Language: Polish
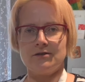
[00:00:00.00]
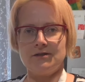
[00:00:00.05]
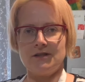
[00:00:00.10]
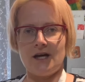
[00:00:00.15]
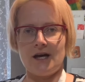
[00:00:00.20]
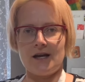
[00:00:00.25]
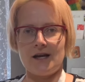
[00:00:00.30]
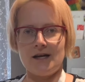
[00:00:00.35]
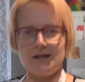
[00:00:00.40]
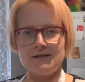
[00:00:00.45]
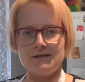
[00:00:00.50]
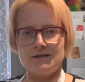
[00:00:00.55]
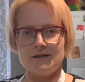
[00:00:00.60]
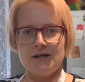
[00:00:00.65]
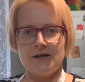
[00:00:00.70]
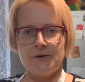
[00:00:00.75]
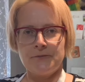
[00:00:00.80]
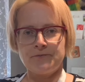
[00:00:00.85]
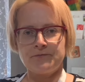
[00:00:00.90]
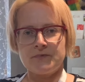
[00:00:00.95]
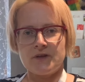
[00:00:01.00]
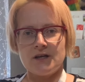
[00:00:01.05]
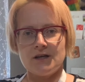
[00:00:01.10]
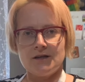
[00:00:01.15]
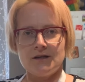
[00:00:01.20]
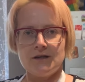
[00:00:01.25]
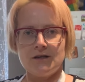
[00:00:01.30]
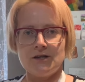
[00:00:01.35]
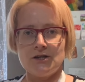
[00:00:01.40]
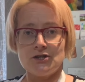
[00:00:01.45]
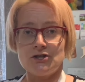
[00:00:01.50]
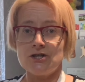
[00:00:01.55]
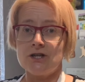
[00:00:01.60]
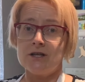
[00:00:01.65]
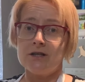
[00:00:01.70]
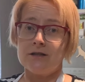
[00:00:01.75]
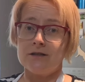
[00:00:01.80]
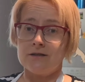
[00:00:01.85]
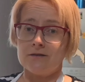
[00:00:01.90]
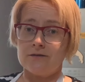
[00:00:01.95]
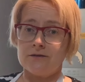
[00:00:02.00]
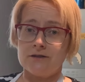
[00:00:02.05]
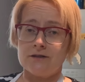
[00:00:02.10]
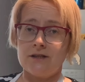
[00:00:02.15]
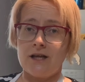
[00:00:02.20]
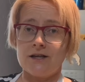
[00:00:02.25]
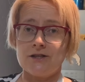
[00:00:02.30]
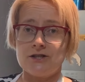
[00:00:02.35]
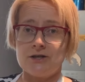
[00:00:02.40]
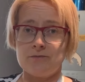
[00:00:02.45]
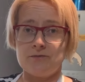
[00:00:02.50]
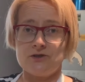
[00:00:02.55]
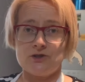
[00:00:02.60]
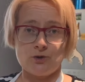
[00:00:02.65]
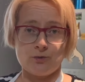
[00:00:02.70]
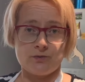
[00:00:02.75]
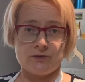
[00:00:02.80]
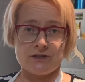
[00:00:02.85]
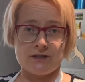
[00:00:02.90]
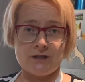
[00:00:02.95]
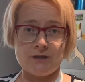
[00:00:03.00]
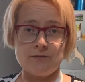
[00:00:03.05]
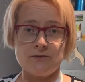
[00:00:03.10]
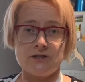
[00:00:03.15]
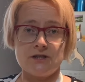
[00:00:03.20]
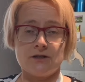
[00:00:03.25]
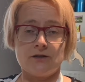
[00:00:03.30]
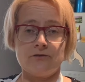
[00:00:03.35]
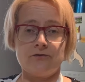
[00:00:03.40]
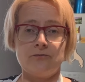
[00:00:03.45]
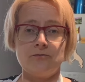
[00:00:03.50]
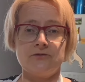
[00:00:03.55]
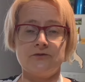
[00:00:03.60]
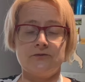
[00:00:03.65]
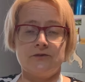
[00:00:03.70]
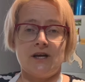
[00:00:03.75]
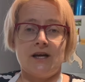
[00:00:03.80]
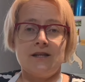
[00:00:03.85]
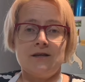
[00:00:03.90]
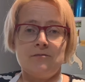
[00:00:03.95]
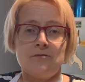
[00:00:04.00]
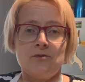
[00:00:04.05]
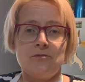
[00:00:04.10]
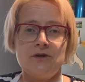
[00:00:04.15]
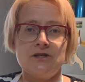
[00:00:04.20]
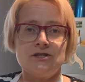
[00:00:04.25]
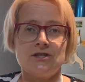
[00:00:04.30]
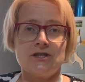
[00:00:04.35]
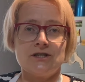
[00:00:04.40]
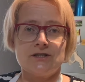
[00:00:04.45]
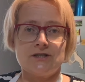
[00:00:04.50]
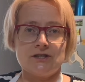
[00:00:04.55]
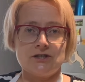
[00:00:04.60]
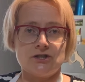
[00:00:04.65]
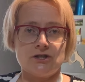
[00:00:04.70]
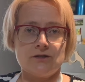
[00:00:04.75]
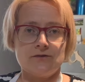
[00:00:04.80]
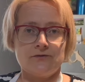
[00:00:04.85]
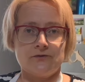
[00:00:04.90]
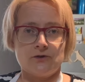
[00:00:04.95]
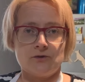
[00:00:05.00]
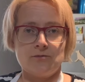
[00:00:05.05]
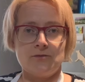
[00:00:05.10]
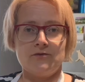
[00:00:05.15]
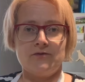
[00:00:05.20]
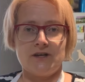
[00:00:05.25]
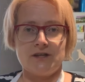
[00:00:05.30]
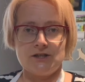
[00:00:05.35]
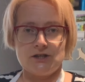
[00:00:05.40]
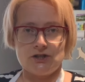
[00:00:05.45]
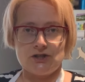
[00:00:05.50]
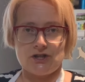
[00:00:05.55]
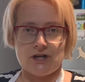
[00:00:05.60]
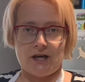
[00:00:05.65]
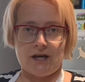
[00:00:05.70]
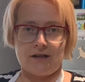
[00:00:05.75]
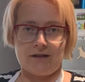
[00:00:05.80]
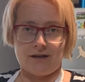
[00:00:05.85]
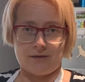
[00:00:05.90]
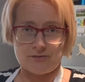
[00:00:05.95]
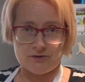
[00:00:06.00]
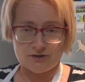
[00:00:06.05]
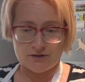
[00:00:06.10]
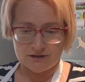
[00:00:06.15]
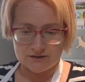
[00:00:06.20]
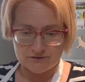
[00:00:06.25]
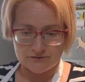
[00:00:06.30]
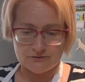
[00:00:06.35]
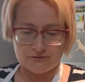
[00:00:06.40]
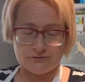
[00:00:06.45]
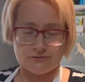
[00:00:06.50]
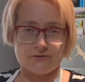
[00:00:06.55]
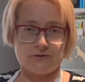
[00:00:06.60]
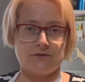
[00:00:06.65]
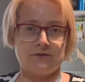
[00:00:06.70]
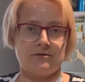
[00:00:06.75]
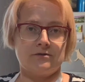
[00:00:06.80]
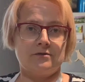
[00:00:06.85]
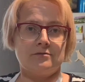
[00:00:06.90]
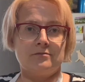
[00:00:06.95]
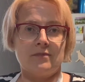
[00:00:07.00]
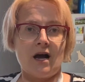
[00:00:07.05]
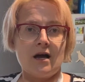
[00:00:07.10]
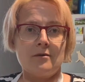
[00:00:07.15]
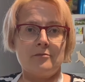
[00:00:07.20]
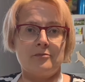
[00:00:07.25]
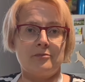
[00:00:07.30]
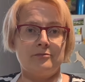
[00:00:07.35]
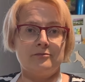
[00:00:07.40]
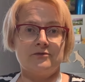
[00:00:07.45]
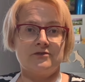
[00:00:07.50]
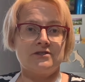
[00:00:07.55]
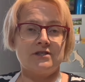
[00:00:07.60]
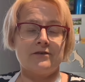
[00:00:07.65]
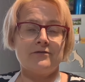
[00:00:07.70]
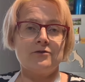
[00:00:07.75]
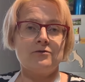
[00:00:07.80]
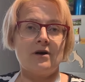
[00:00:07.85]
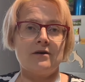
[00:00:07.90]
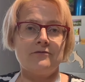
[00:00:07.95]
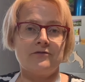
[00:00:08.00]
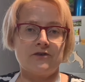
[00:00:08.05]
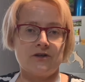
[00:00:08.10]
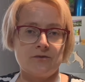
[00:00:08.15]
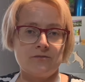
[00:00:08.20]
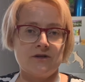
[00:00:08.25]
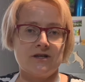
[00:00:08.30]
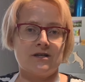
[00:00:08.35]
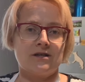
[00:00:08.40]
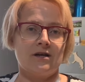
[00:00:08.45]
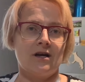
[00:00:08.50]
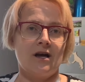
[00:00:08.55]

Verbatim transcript: naraz, i jeżeli y, dacie mi subskrypcję, to w danym momencie jesteście informowani, że na przykład wstawiłam filmik